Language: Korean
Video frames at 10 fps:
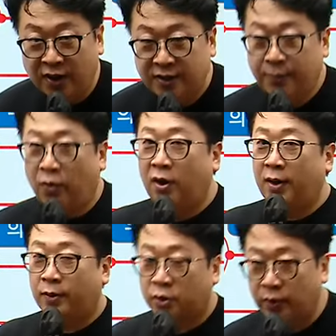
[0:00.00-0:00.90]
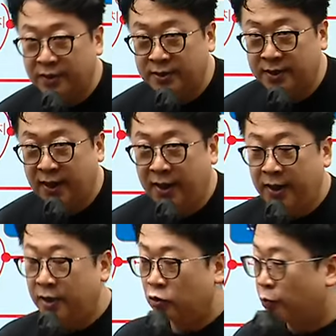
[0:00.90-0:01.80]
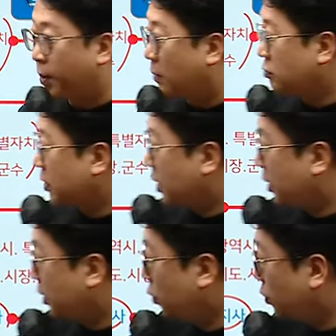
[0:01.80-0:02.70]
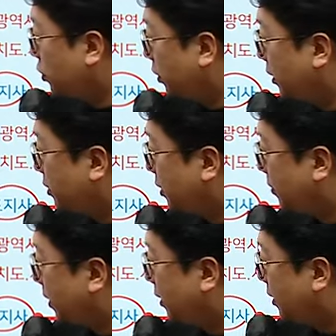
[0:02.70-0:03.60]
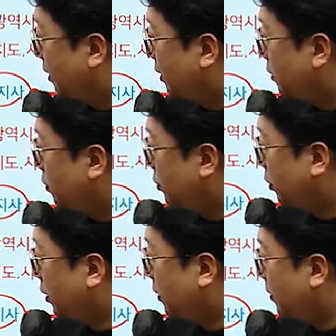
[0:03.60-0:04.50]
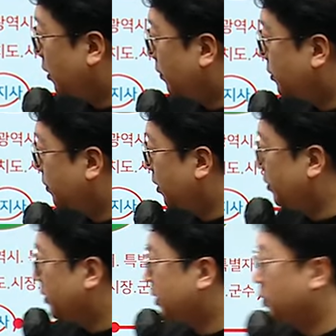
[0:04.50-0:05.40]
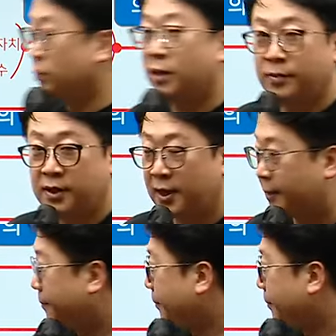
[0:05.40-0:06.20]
근데 뭐가 들어왔을 때 국방부 장관이 요청했을 때만 요청이란 말이 없으면 생략 못합니다.